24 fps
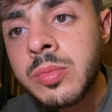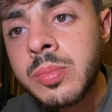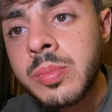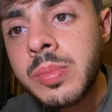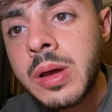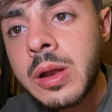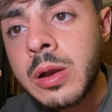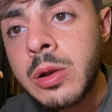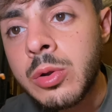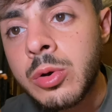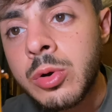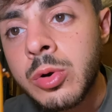
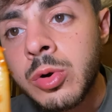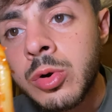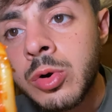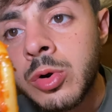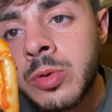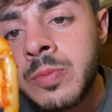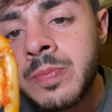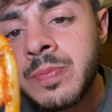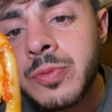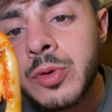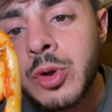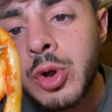
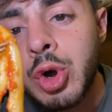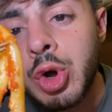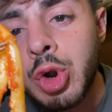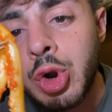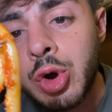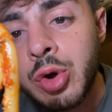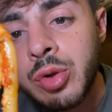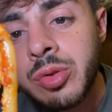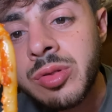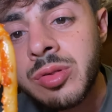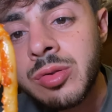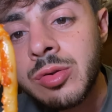bello
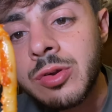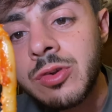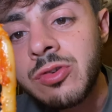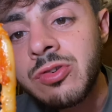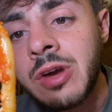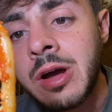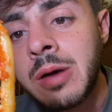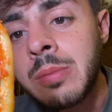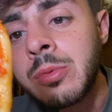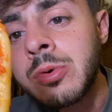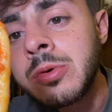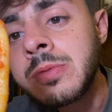grosso
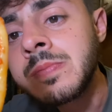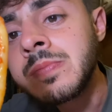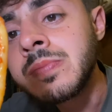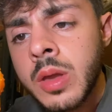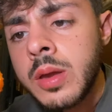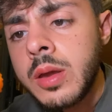diciamo.